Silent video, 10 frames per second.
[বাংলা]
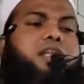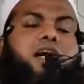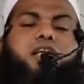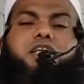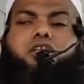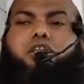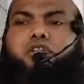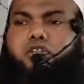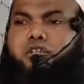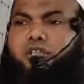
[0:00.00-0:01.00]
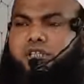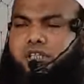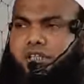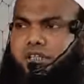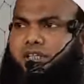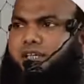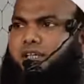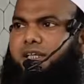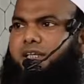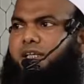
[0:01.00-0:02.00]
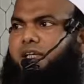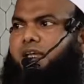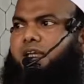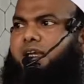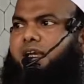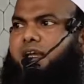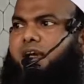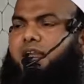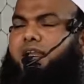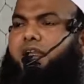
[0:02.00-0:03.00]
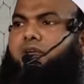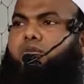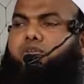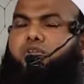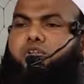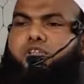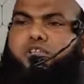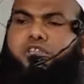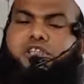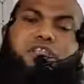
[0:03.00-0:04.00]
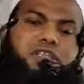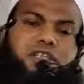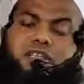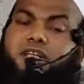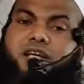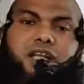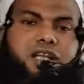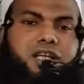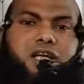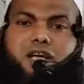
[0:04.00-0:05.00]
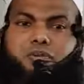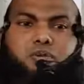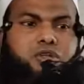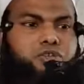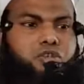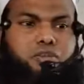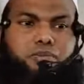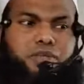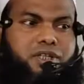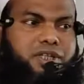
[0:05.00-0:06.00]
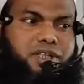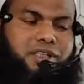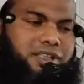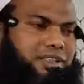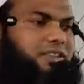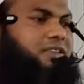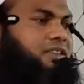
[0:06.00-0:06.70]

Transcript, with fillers: আল্লাহর নিদর্শন দেখে আল্লাহর কুদরতি জিনিস দেখে তারা আল্লাহর পরিচয় পেয়ে গেলেন